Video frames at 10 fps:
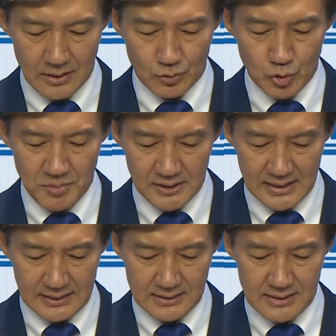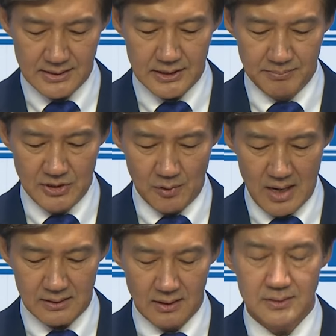국민께 끼친
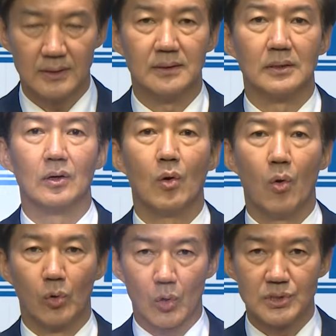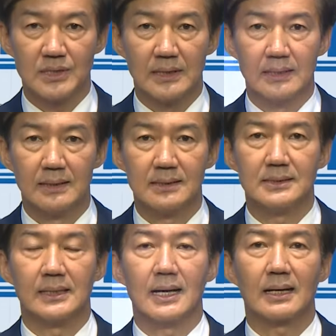심려와 걱정은 오롯이
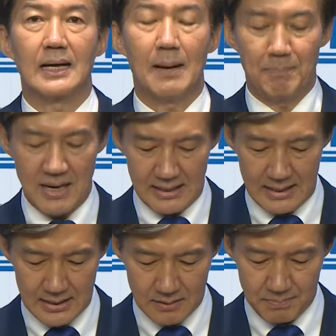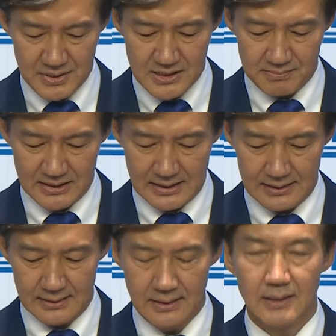제가 갚아야 할 빚입니다.
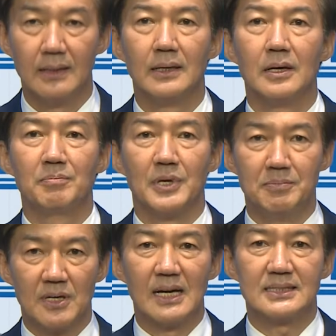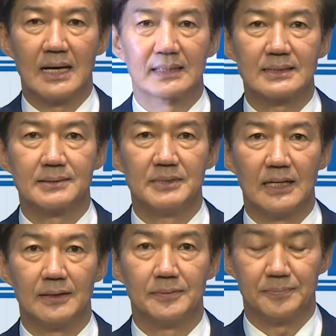변명하지 않겠습니다.